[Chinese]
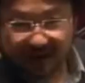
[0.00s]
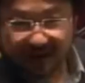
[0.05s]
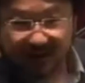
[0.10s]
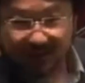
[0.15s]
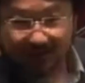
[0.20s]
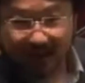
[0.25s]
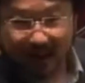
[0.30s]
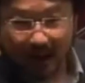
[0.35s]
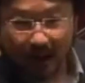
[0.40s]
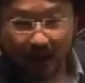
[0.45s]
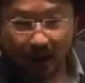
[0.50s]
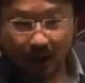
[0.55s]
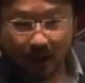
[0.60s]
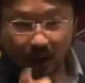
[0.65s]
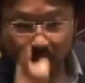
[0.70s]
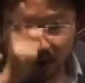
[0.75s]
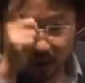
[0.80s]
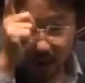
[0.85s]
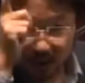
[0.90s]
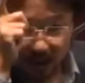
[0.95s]
是什么，
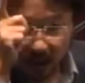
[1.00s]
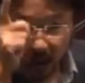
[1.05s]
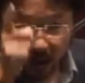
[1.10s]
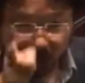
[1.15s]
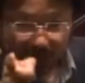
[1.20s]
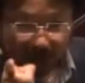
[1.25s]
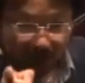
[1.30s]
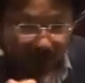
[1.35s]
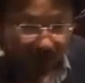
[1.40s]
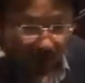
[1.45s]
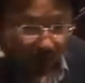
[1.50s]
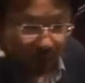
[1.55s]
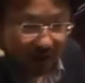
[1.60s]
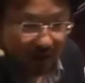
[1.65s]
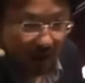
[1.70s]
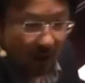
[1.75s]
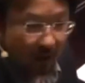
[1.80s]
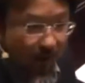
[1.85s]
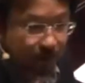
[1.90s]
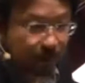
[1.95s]
朝向耶路
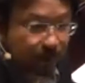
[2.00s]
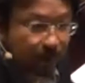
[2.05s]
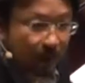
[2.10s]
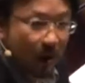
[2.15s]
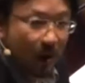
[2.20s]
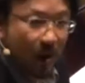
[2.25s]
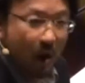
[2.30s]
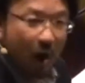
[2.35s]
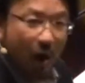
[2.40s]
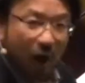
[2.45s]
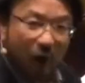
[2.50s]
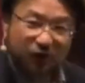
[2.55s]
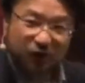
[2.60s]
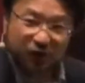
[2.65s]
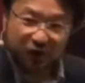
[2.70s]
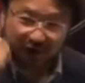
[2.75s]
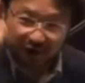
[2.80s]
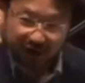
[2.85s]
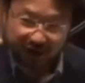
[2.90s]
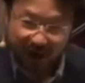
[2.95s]
撒冷。而
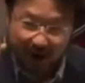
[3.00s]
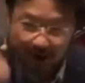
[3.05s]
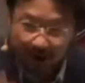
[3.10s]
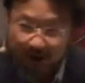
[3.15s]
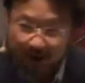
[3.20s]
且他